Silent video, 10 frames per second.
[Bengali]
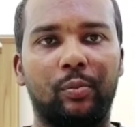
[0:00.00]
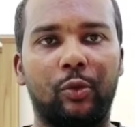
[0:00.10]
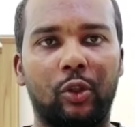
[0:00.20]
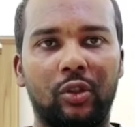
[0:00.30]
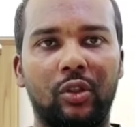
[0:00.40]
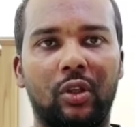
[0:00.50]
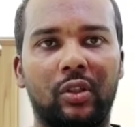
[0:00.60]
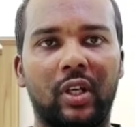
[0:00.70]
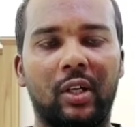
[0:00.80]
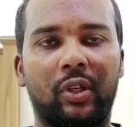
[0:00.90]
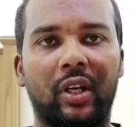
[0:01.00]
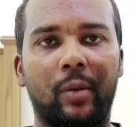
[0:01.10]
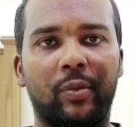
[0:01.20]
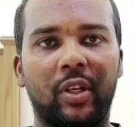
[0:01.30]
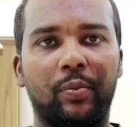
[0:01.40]
প্রতিনিয়ত নাটকের
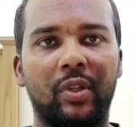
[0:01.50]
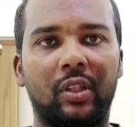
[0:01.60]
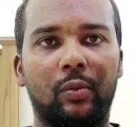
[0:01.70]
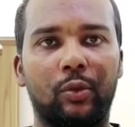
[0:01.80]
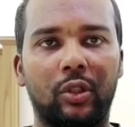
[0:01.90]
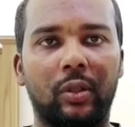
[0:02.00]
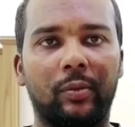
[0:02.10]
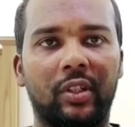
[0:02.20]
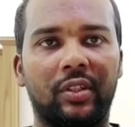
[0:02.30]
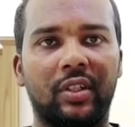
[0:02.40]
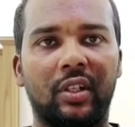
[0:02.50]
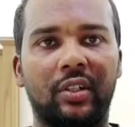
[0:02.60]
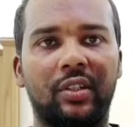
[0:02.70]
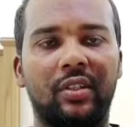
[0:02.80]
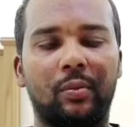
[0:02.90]
আপডেট পেতে অবশ্যই আমাদের
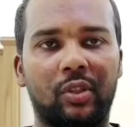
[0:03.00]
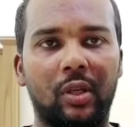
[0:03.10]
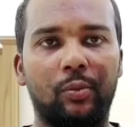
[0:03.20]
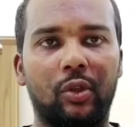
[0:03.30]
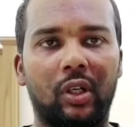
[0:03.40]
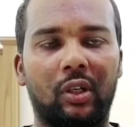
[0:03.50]
চ্যানেলটি সাবস্ক্রাইব করে